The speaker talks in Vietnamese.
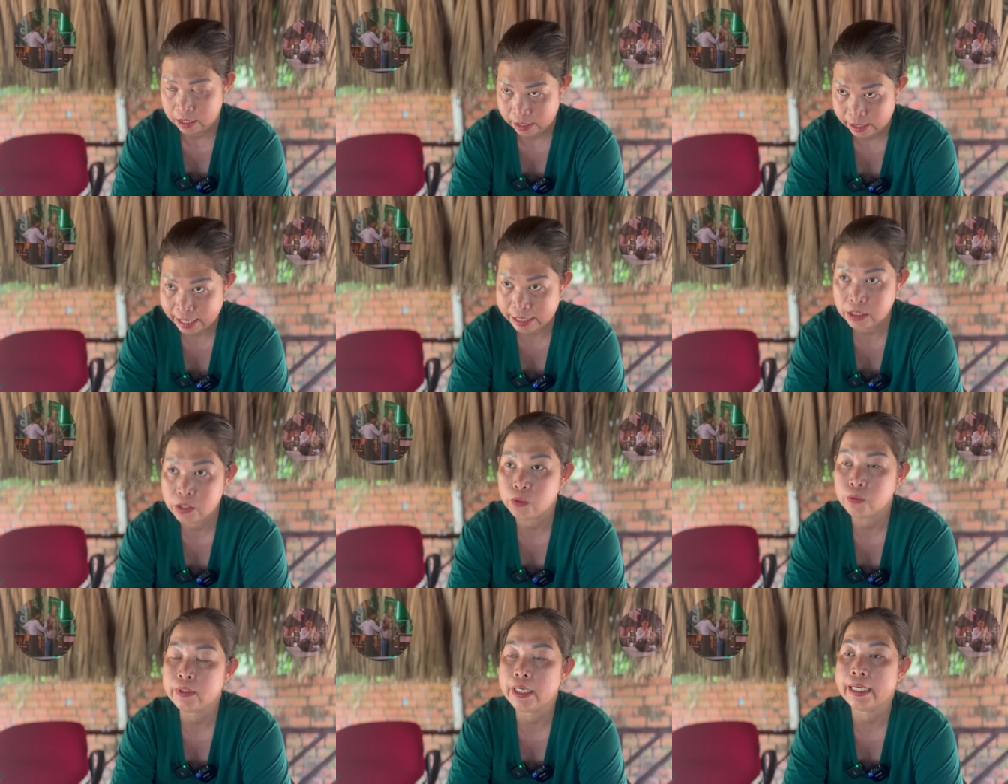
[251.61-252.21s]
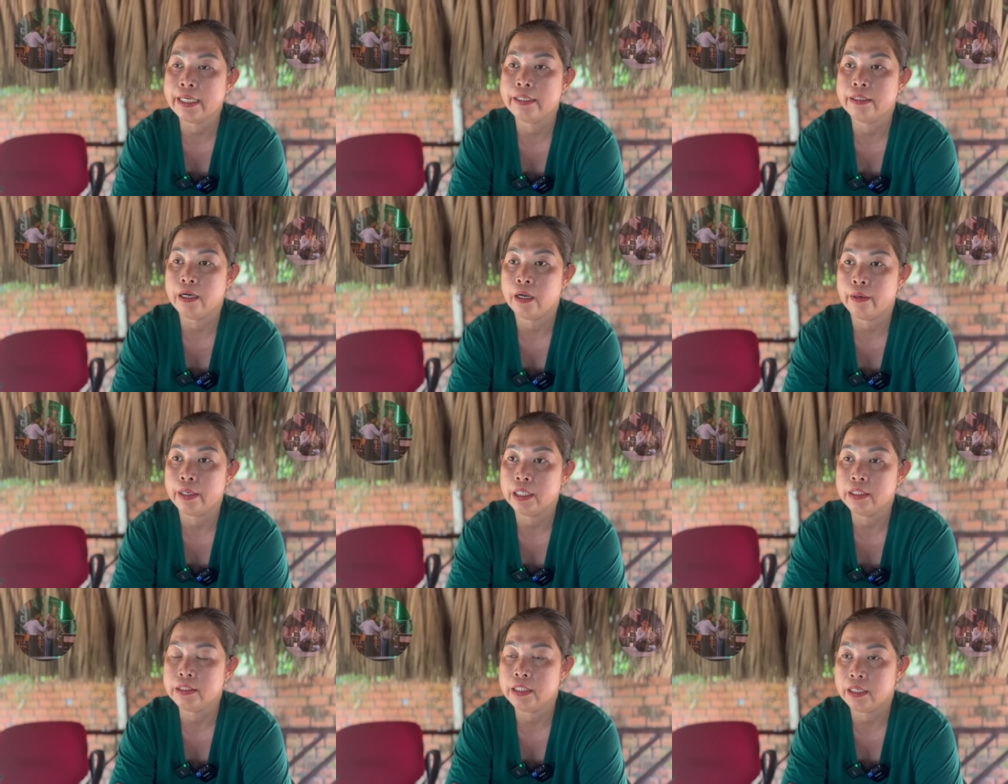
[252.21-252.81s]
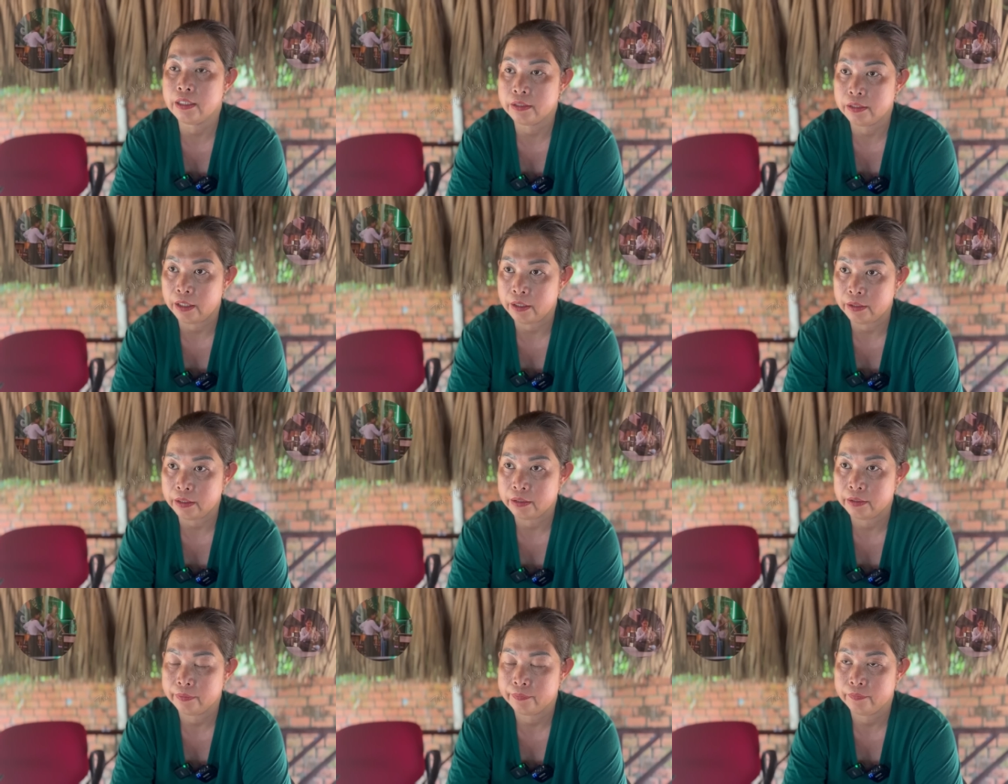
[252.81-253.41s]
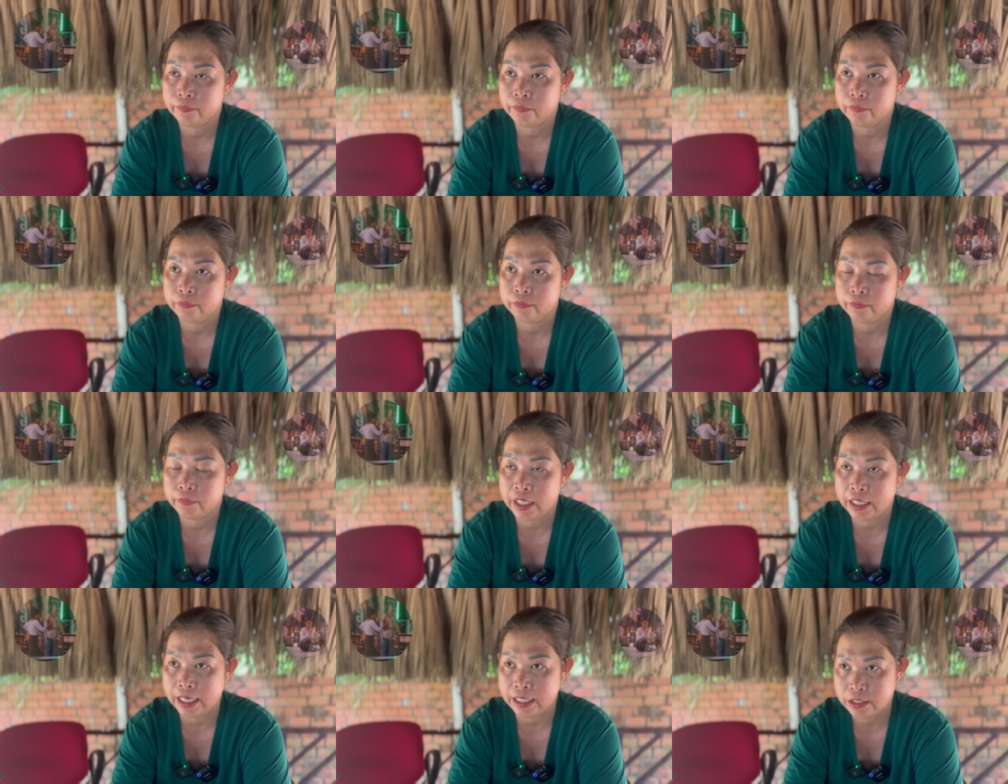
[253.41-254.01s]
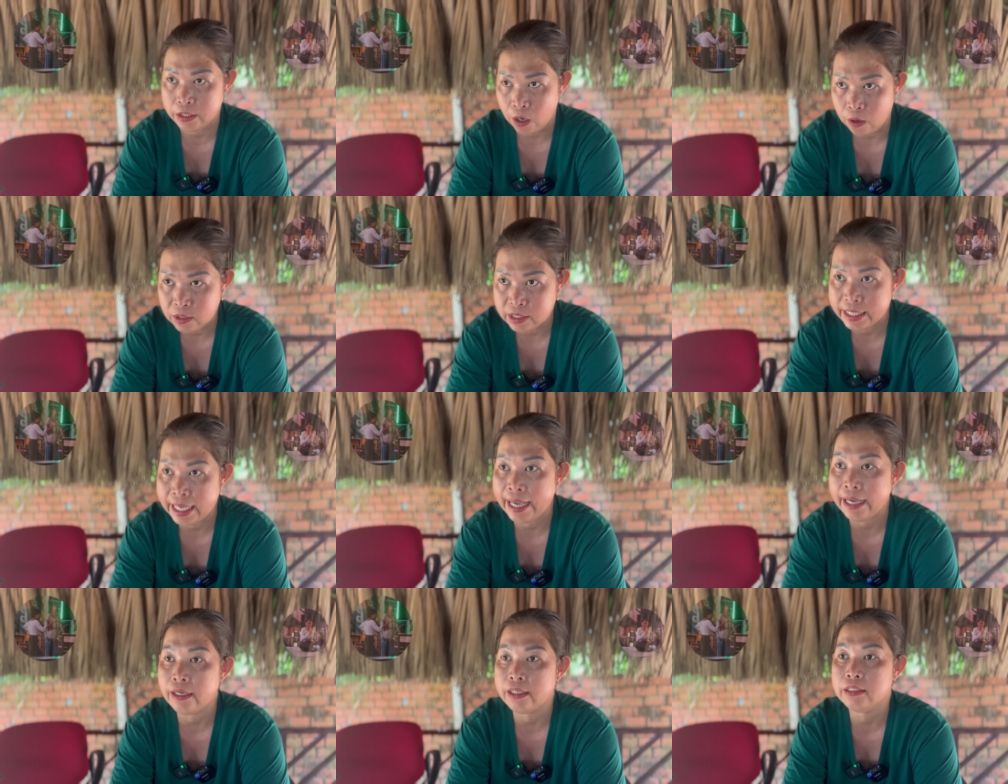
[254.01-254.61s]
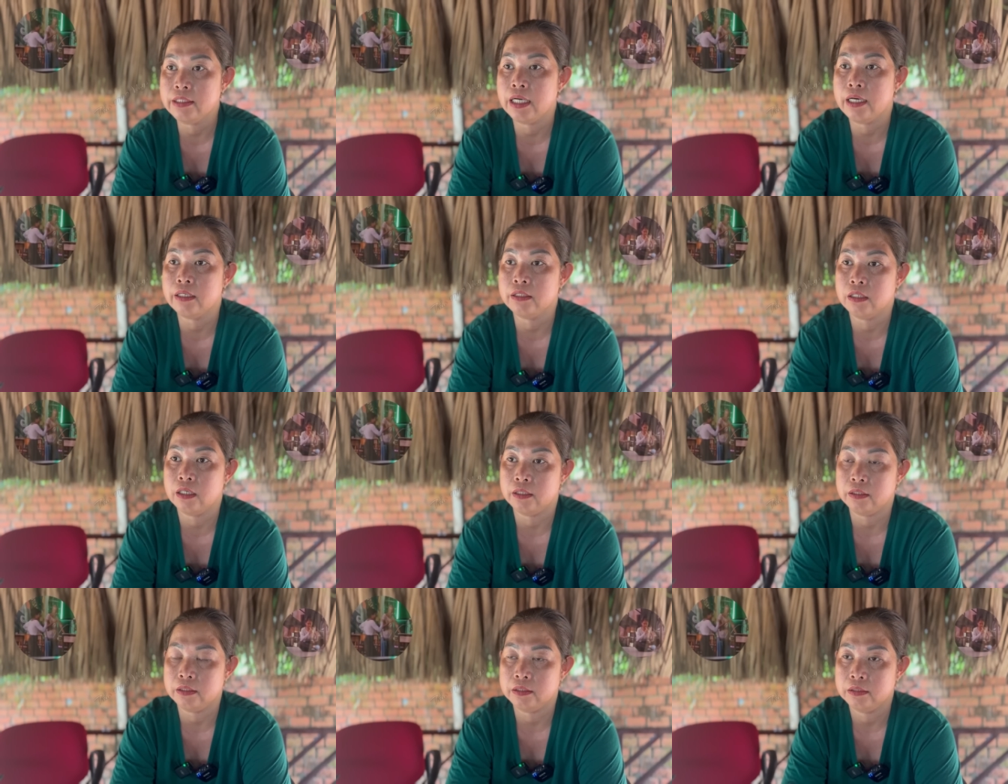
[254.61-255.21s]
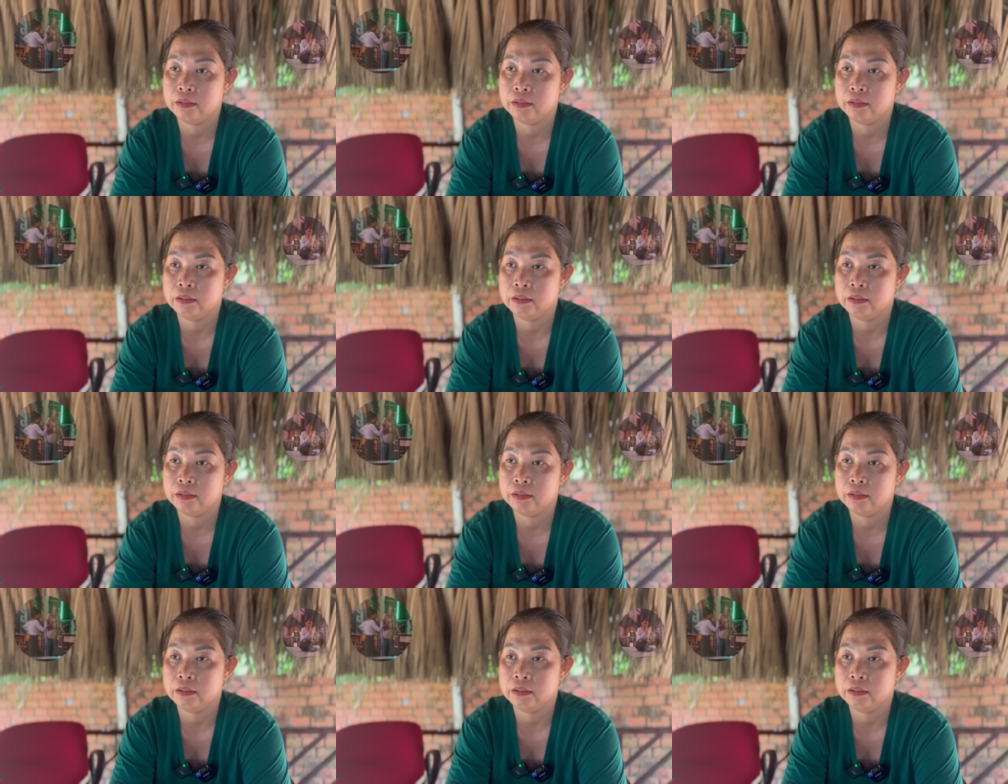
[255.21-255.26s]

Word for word: đã xuống đây rồi hết trơn rồi và đã chọn xác hết trơn rồi